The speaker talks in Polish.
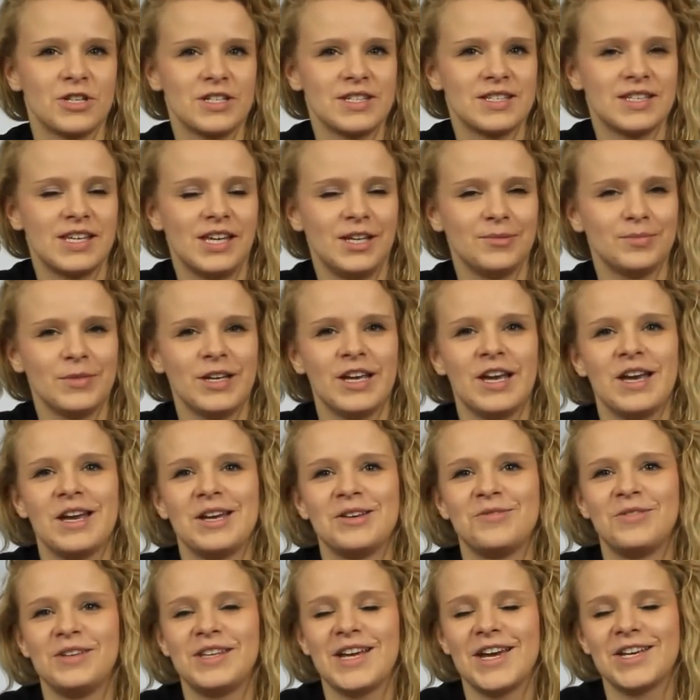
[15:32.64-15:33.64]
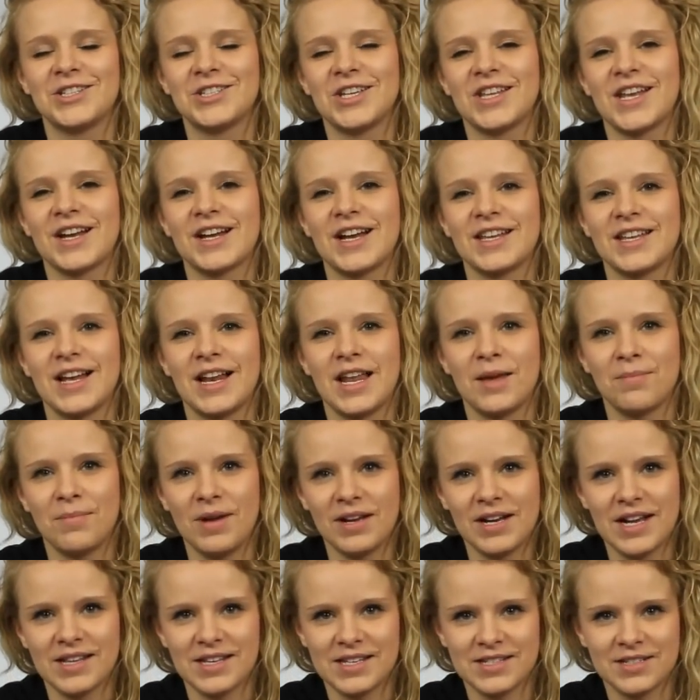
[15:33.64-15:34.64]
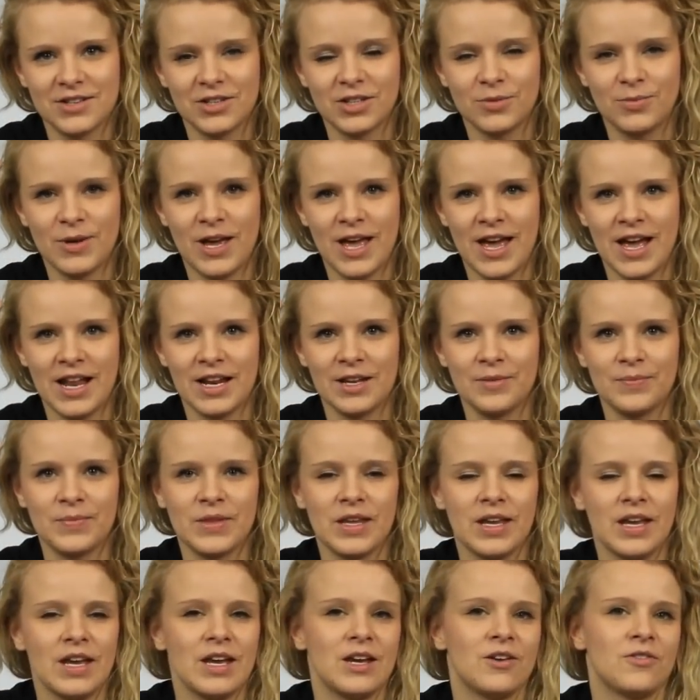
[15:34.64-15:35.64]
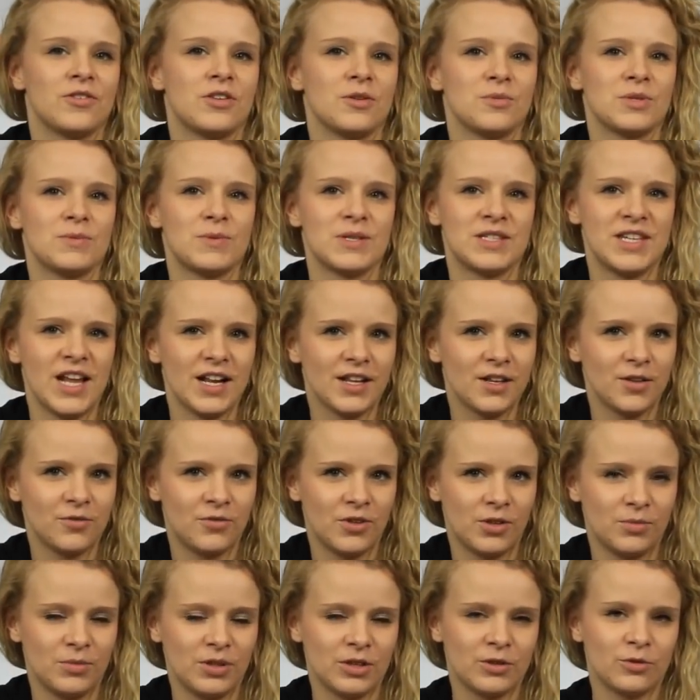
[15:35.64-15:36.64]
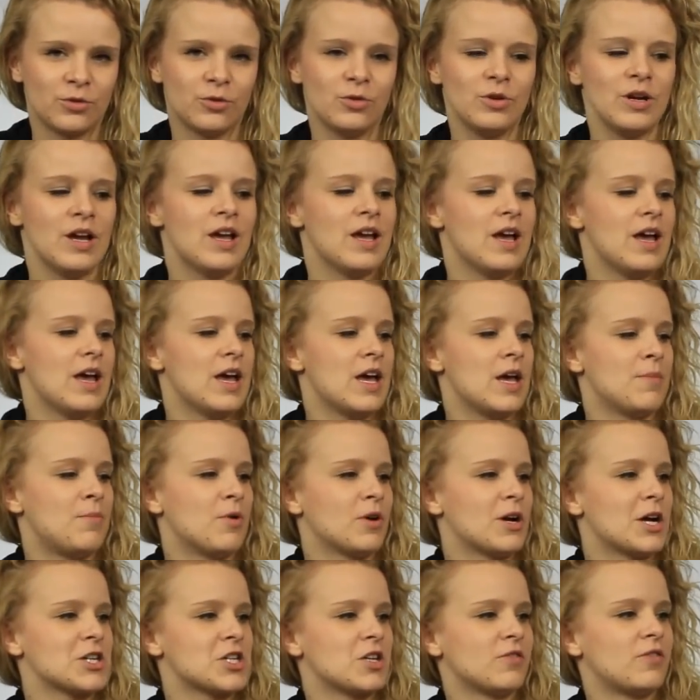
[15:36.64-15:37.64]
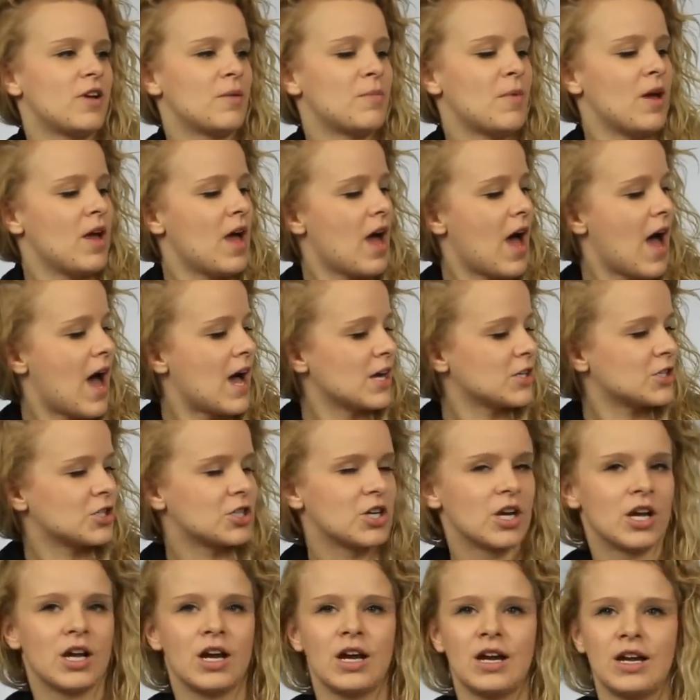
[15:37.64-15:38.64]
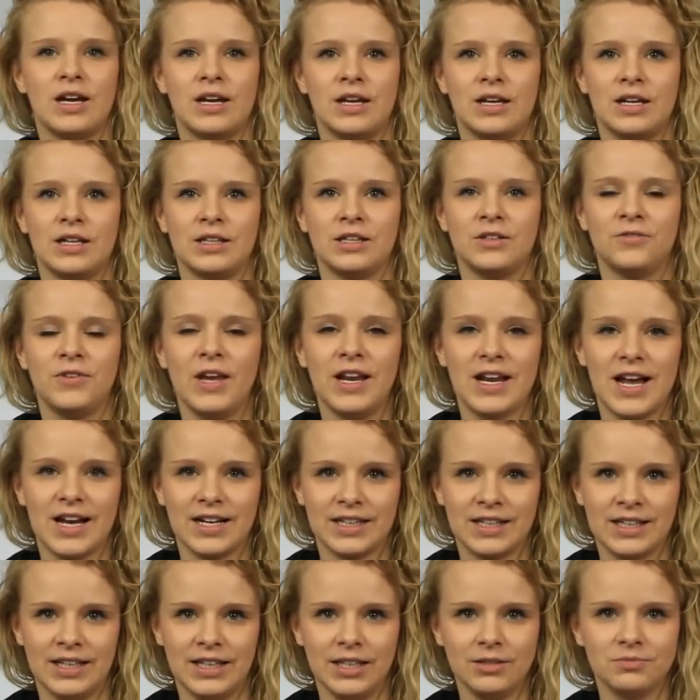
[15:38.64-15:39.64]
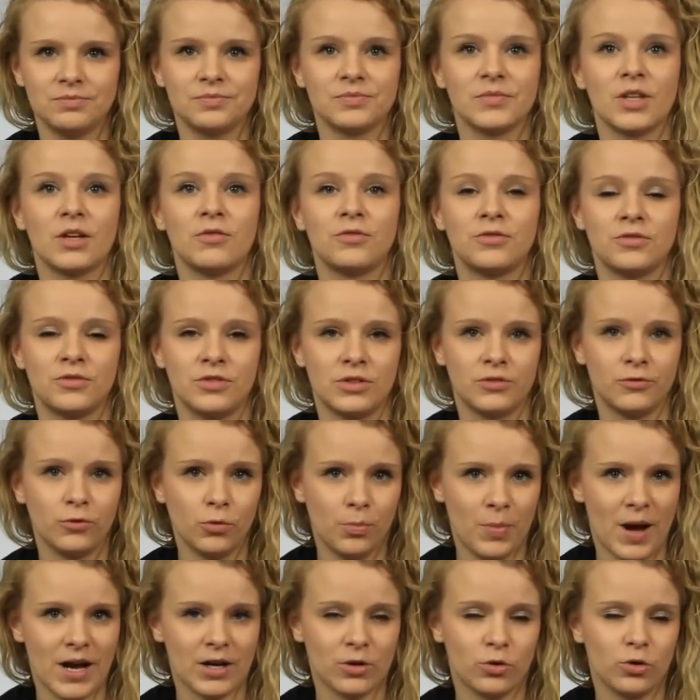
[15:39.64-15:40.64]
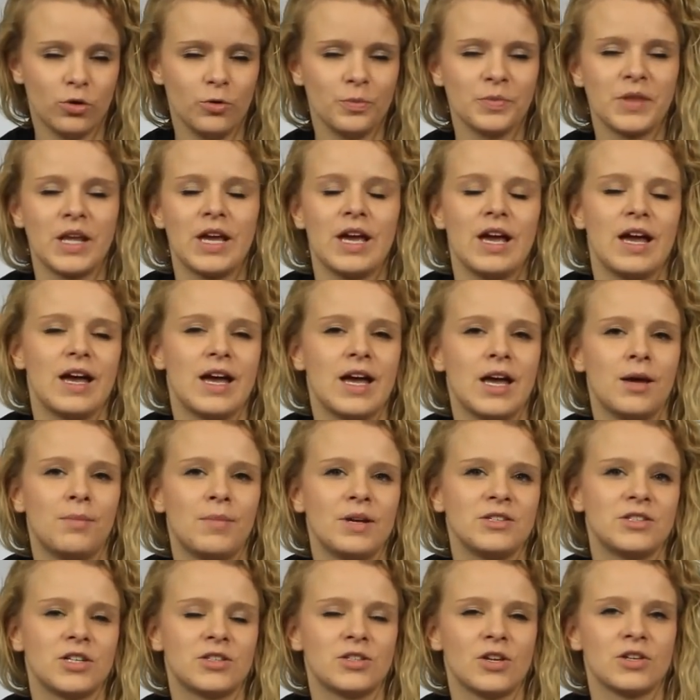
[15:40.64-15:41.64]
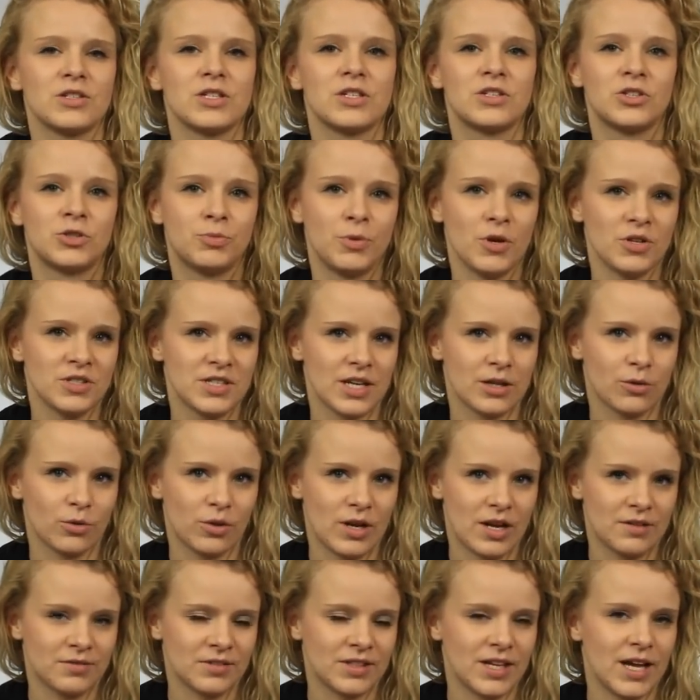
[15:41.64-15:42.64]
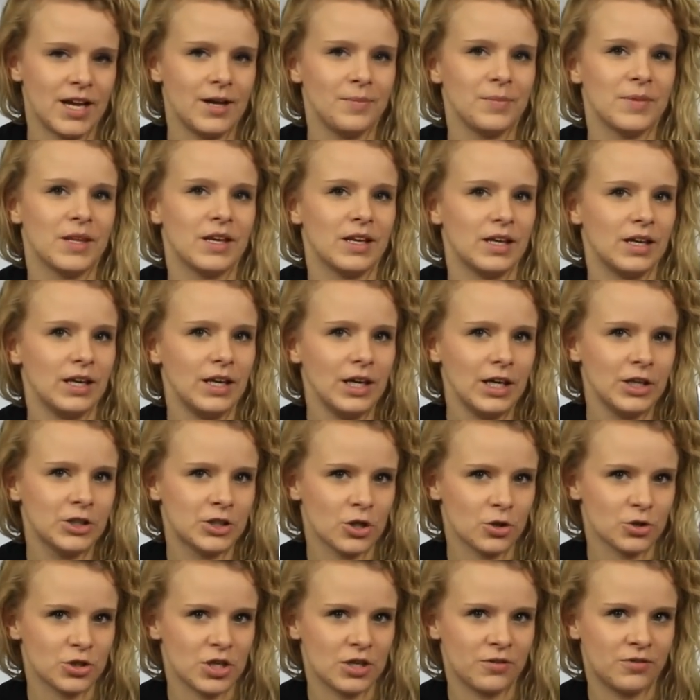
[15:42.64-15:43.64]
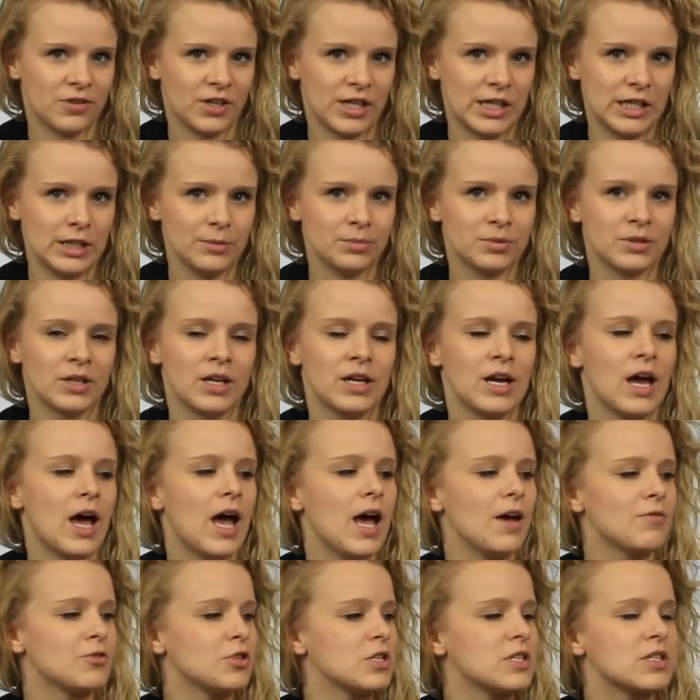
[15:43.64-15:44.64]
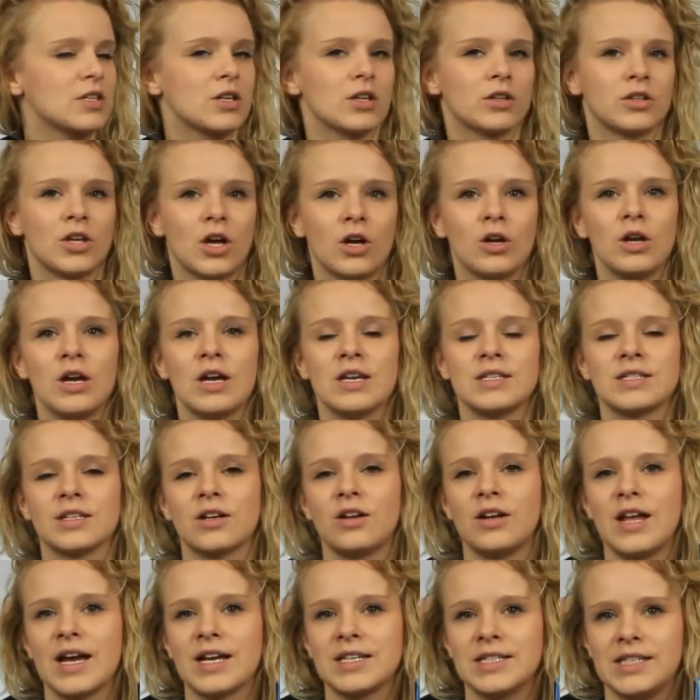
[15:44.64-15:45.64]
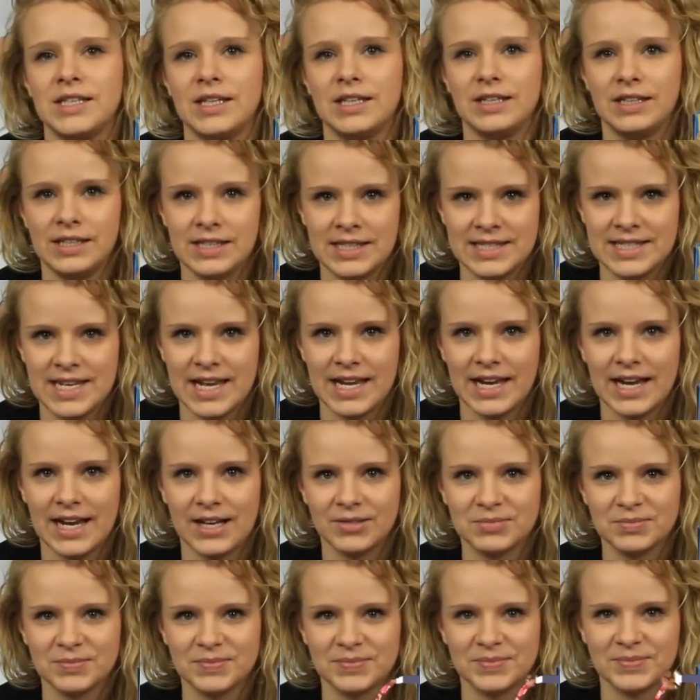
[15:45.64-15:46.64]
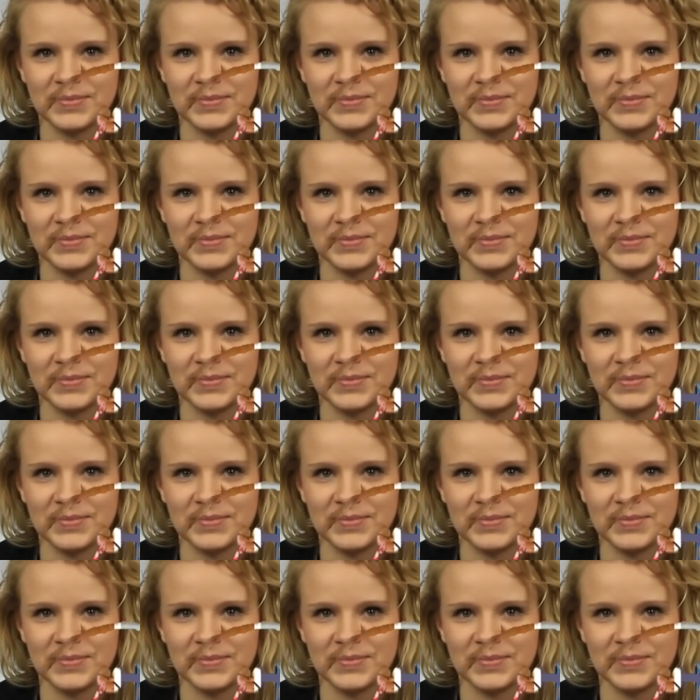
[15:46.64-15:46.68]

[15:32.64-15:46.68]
wszystkim, witajcie na kanale megadyskont.pl. W tym specjalnym filmiku e, pokażę Wam aż e, dwie lalki w dwupaku. E, będzie to Śpiąca Królewna i Książę Filip, a wszystko to z kolekcji Disneya.